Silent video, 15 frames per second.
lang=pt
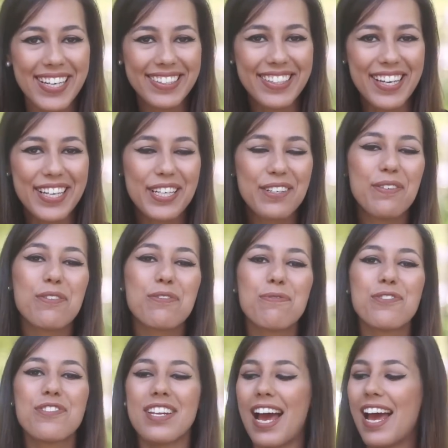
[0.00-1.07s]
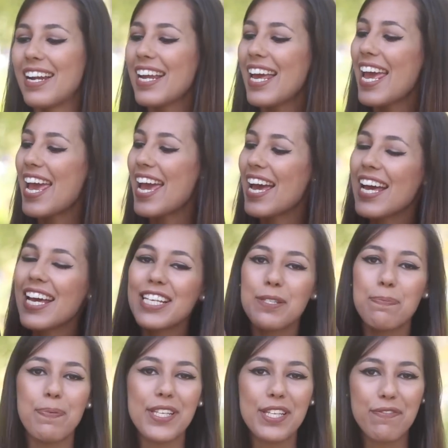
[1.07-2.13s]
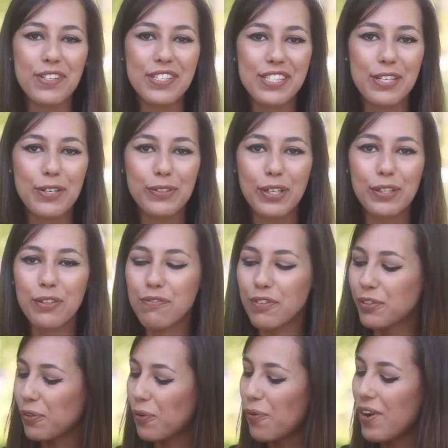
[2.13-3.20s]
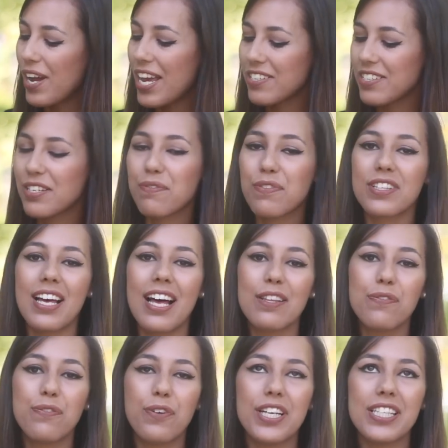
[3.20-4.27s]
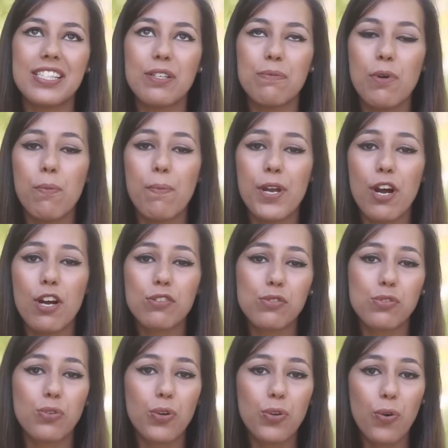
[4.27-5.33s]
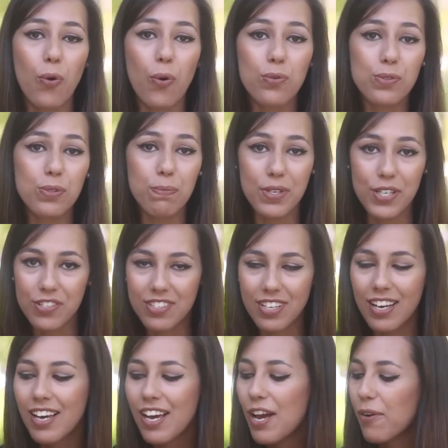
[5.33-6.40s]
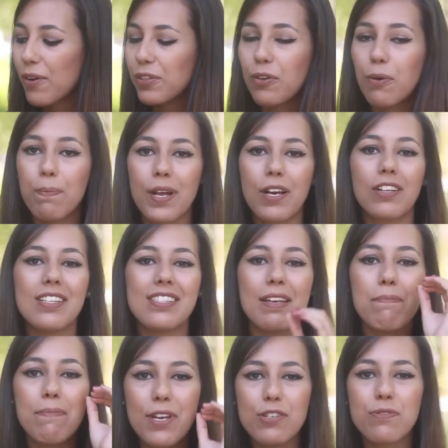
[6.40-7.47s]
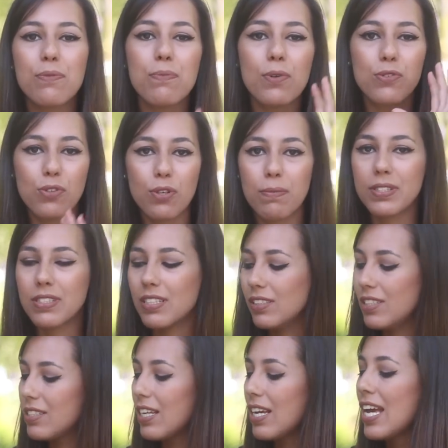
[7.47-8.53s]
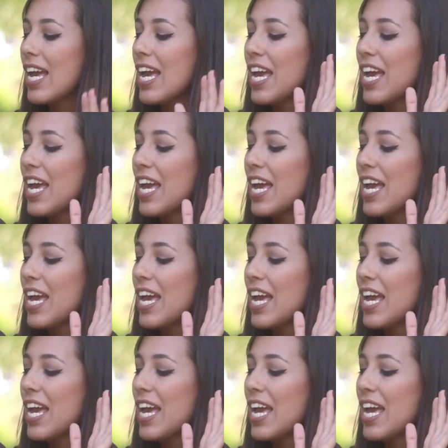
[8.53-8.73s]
carteira que eu vou-vos mostrar é a Speedy 25 da Louis Vuitton. Esta, na verdade, foi assim, o meu maior sonho consumista. Quando eu comprei, eu realizei mesmo o meu sonho materialista.